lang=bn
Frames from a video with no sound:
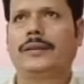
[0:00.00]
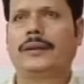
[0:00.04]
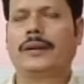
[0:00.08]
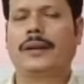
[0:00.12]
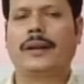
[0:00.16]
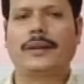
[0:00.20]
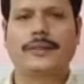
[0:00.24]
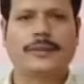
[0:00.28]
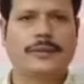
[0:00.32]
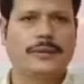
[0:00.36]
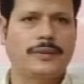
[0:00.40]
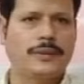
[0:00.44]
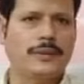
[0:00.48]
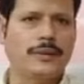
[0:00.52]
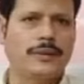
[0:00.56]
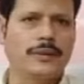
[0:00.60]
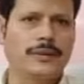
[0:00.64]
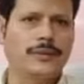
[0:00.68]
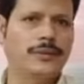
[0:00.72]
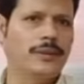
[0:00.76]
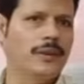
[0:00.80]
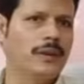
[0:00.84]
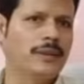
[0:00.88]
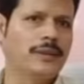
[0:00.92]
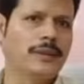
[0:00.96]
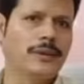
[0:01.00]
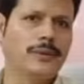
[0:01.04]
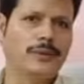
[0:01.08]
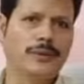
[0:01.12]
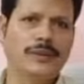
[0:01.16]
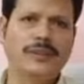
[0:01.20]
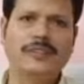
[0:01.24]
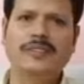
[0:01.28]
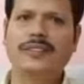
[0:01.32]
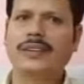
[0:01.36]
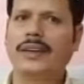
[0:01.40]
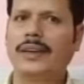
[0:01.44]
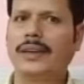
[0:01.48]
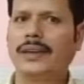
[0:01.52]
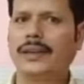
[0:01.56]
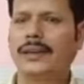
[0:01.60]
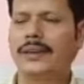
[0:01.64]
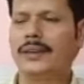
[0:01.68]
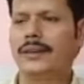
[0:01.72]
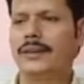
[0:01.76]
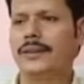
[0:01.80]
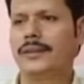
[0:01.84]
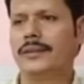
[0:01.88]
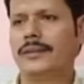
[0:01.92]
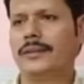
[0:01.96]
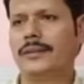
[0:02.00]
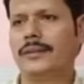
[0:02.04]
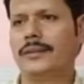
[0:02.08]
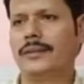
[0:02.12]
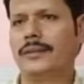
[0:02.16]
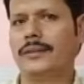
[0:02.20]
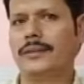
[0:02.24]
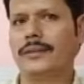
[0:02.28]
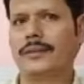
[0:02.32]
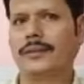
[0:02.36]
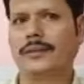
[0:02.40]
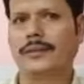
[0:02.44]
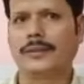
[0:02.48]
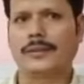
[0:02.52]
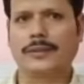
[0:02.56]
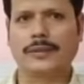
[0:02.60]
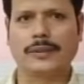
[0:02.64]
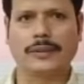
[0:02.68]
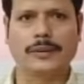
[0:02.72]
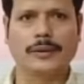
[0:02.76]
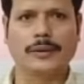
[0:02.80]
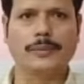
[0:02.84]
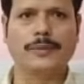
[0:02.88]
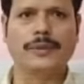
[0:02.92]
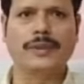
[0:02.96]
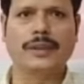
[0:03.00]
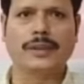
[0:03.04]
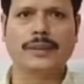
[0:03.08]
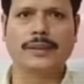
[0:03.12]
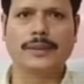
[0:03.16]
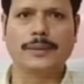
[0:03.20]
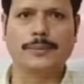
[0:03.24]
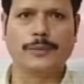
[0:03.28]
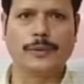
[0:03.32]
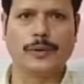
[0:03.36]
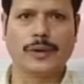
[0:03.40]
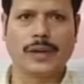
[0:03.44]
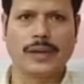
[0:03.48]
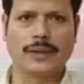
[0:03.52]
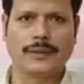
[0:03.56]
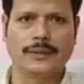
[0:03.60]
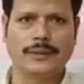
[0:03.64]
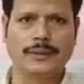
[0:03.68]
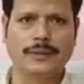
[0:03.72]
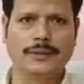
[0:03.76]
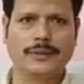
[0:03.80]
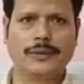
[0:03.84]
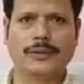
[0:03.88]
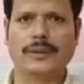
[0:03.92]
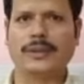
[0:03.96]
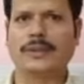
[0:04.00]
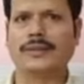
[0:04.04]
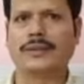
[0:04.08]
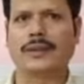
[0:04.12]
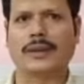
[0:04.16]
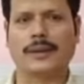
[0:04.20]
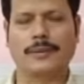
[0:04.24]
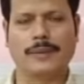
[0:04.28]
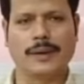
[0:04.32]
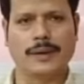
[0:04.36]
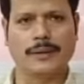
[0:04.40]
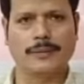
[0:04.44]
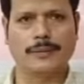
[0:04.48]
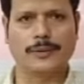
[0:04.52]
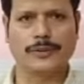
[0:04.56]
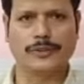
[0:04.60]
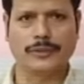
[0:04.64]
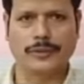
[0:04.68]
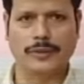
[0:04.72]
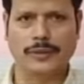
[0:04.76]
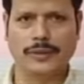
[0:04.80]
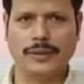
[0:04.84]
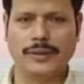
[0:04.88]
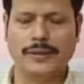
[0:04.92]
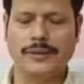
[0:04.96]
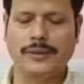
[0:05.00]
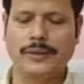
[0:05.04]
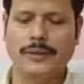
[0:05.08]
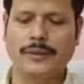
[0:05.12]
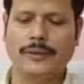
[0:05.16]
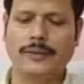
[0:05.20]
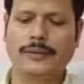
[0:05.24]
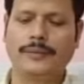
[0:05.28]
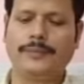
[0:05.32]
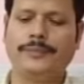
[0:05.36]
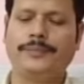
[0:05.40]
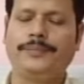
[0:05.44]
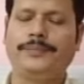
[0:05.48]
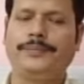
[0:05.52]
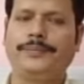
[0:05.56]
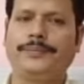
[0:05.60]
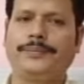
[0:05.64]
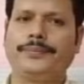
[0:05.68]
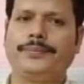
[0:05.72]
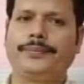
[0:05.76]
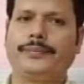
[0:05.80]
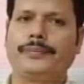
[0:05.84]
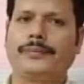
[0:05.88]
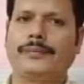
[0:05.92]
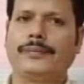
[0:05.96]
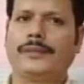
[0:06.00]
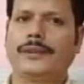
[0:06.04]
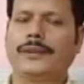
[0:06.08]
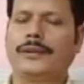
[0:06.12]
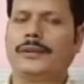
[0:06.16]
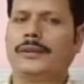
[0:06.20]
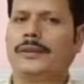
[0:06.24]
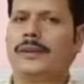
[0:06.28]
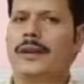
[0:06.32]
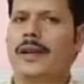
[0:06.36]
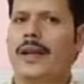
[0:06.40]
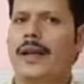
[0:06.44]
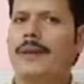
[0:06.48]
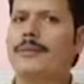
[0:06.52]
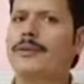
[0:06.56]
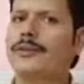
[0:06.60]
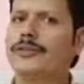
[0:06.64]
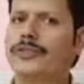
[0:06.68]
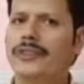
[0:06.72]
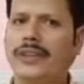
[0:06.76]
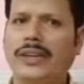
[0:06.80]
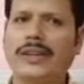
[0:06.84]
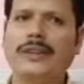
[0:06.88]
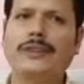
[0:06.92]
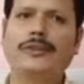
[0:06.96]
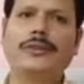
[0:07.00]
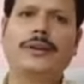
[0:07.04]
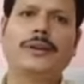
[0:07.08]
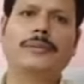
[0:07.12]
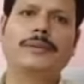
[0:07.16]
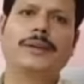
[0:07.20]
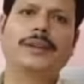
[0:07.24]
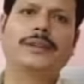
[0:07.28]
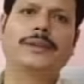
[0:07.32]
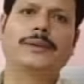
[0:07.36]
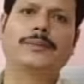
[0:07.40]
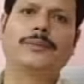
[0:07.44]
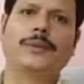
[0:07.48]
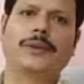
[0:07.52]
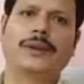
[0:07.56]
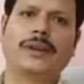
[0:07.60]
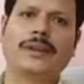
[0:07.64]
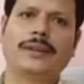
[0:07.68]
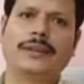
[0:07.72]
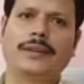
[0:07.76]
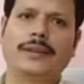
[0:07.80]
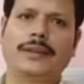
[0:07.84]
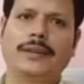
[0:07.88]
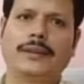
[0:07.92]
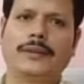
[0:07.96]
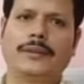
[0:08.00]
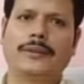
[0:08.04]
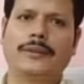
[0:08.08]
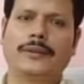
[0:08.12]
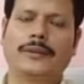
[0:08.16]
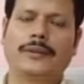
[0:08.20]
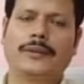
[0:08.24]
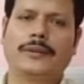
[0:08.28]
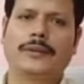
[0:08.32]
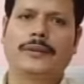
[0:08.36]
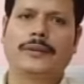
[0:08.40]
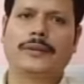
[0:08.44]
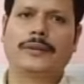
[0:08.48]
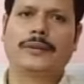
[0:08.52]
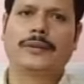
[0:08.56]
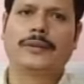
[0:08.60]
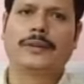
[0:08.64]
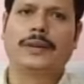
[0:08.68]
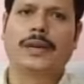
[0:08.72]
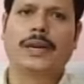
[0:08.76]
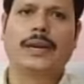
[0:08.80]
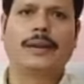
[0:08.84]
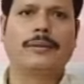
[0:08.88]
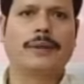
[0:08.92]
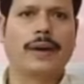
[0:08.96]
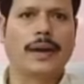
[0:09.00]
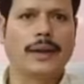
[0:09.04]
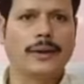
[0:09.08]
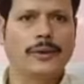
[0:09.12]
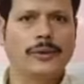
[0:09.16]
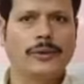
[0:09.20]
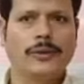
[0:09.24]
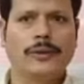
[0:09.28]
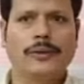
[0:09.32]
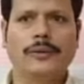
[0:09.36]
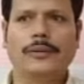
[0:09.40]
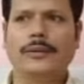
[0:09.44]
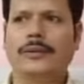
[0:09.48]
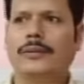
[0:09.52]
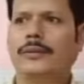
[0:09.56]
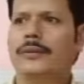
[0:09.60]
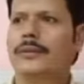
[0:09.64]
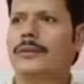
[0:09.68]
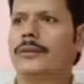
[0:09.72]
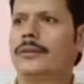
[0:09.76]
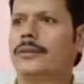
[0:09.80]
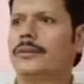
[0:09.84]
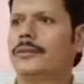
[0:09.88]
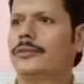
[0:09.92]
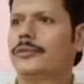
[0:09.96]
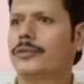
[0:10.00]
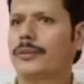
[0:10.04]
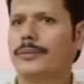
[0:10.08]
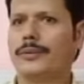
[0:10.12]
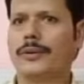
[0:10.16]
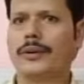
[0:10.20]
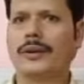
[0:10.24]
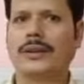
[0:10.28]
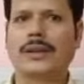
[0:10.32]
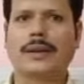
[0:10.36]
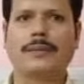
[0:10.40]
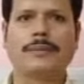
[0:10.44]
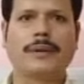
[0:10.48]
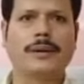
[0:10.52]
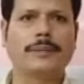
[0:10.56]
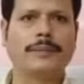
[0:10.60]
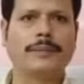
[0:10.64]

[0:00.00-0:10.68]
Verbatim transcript: লাস্ট দুই সালে সদস্যতা অভিযান ত্রিপুরা রাজ্যে তথা সারা ভারতবর্ষ হয়েছিল এবং সেই দিনও আমরা ত্রিপুরায় যে একটা ভালো সফলতা আমরা